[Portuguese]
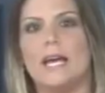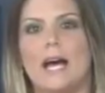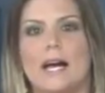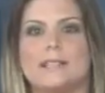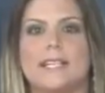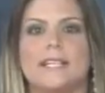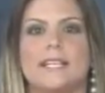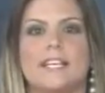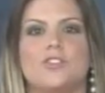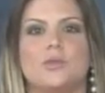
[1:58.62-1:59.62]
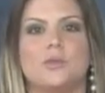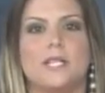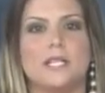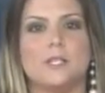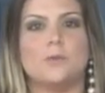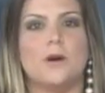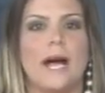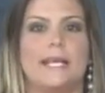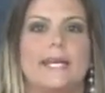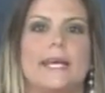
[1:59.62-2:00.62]
A Secretaria de Turismo,
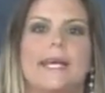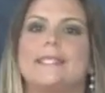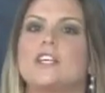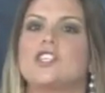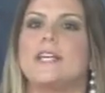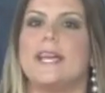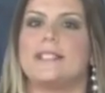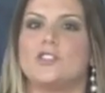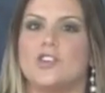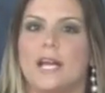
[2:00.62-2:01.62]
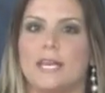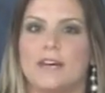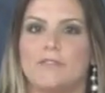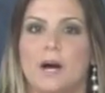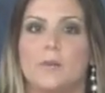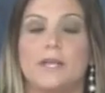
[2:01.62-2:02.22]
a Liga Itajaiense de Carnaval e